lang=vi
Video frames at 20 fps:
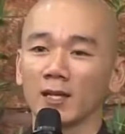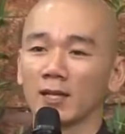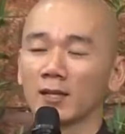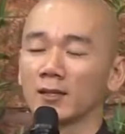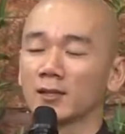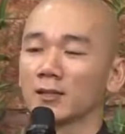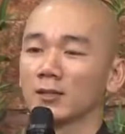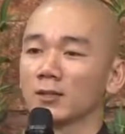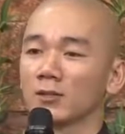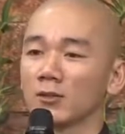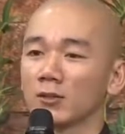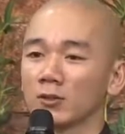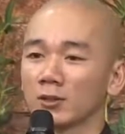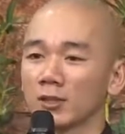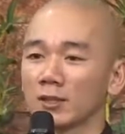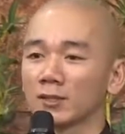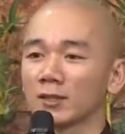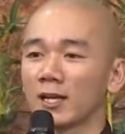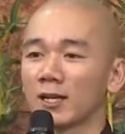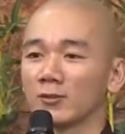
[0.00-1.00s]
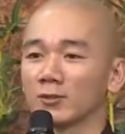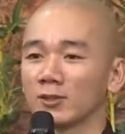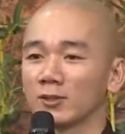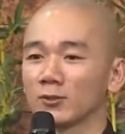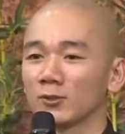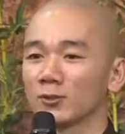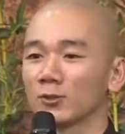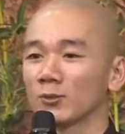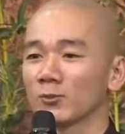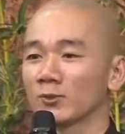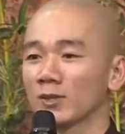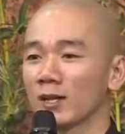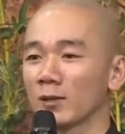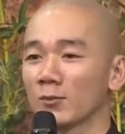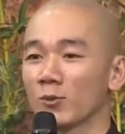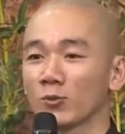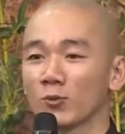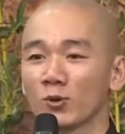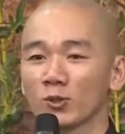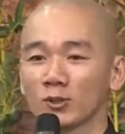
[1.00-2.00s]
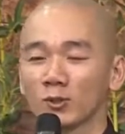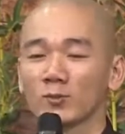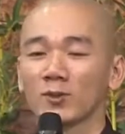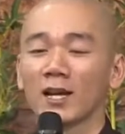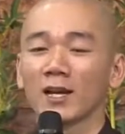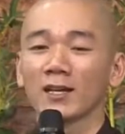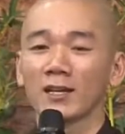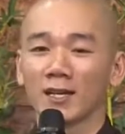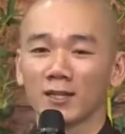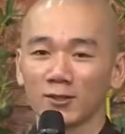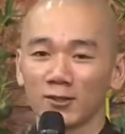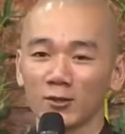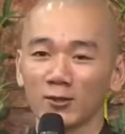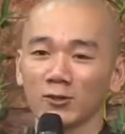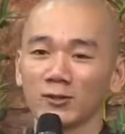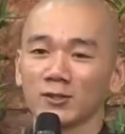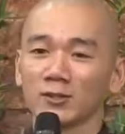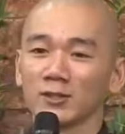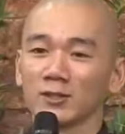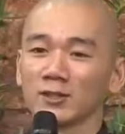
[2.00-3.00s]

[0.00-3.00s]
và có thể tạo dựng cho chúng ta một cuộc sống an lành rồi.